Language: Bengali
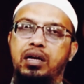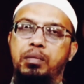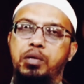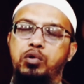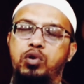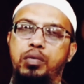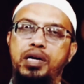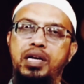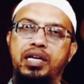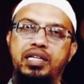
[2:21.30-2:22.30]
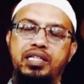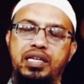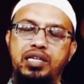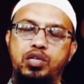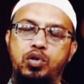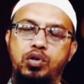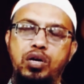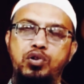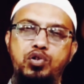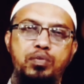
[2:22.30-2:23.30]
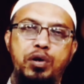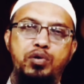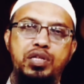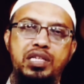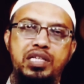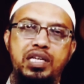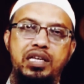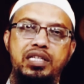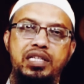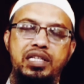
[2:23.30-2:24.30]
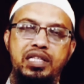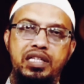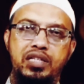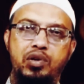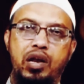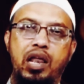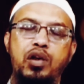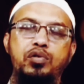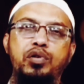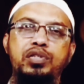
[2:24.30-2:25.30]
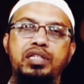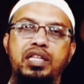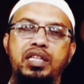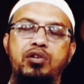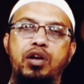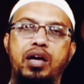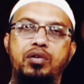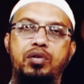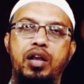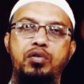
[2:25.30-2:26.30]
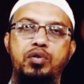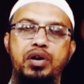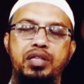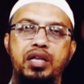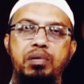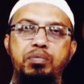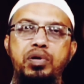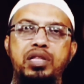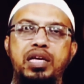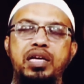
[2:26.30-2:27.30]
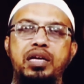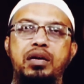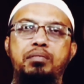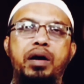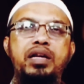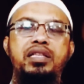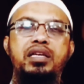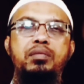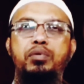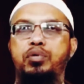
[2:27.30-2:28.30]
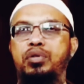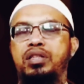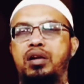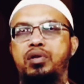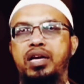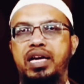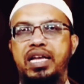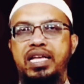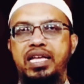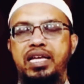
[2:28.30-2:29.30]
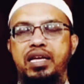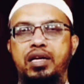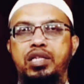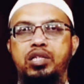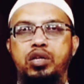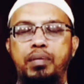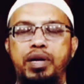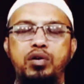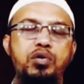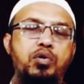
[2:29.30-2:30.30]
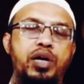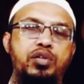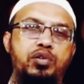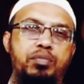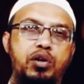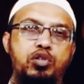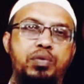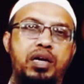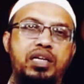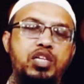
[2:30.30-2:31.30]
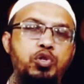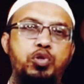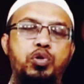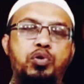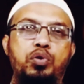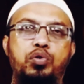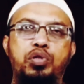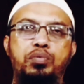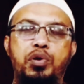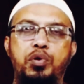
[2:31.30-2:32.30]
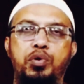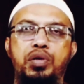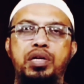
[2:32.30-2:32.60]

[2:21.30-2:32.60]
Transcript: আমার খুব অবাক লাগে যে সংখ্যাগরিষ্ঠ মানুষ দেশের যে চিন্তা চেতনা লালন করেন যে ধ্যান ধারণা লালন করেন তার বিপরীতে বাহির থেকে বিভিন্ন ধ্যান ধারণা এনে সামান্য কয়েকজন মানুষ বা কিছু সংখ্যক কতিপয় লোক